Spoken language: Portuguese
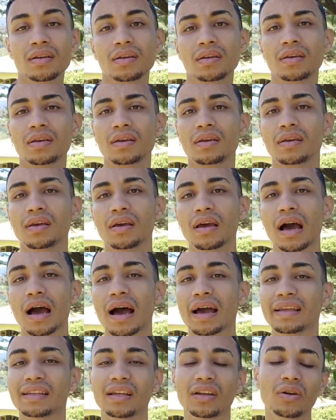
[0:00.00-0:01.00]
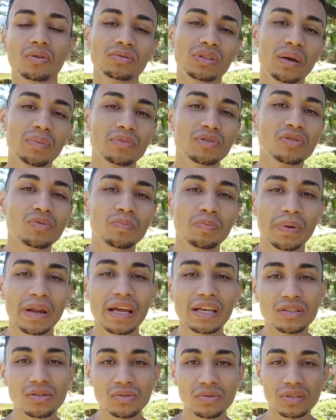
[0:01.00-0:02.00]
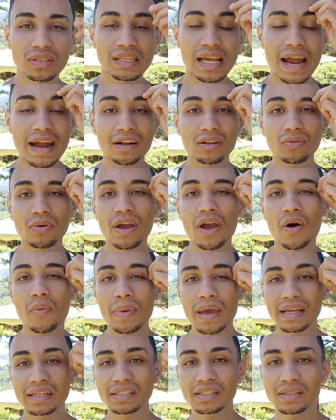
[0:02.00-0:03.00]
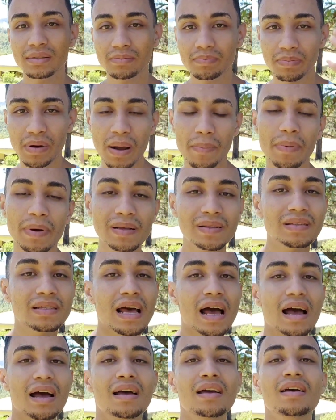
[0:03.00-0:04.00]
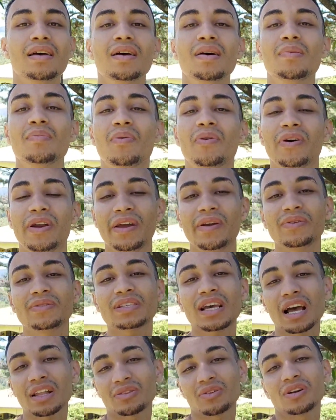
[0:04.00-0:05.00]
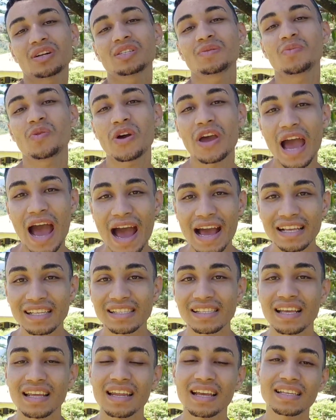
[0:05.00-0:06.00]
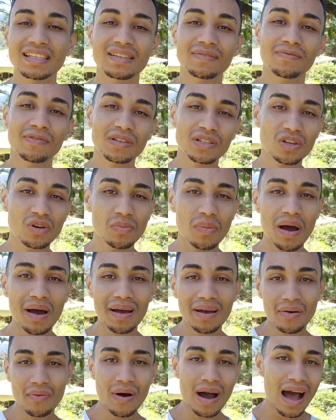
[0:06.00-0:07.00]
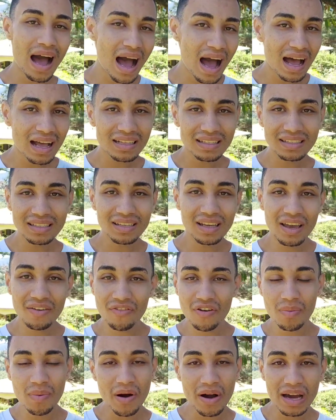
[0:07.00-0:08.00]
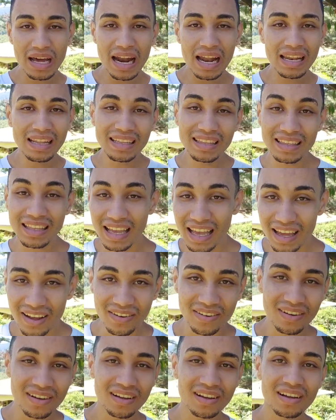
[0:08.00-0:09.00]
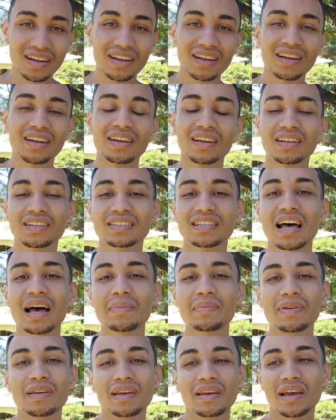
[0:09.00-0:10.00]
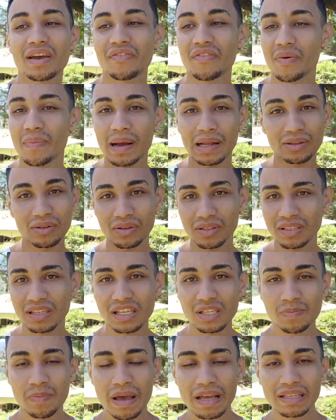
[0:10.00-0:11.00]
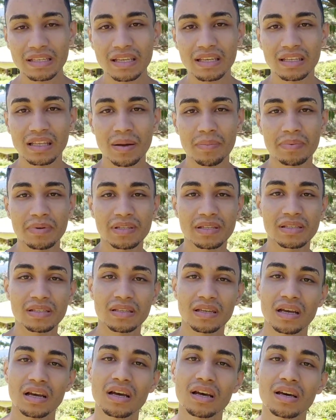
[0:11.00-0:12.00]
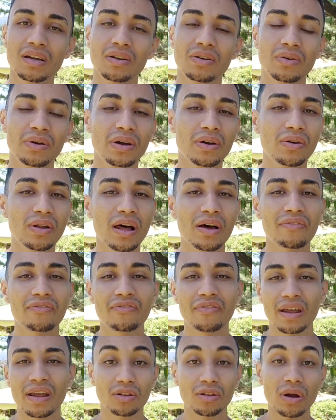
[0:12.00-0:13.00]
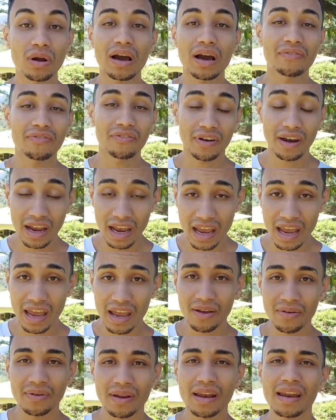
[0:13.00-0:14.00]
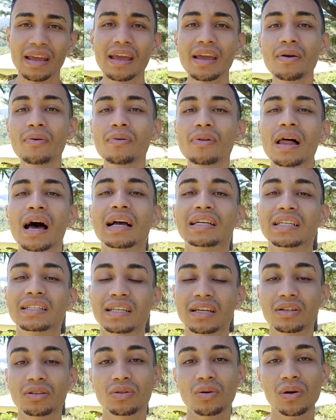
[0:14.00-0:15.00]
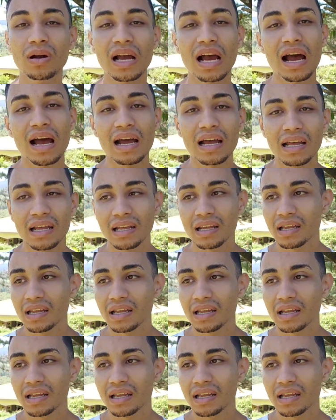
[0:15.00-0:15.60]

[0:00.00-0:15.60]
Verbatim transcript: e ainda não temos um preço certo realmente para passar. Porém, os 14 mil reais seria se fosse arrumar quase reformar o agralho inteiro, sabe? Reformar todas as peças que está precisando, regular, trocar freio, né? Nem regular, já tem que trocar.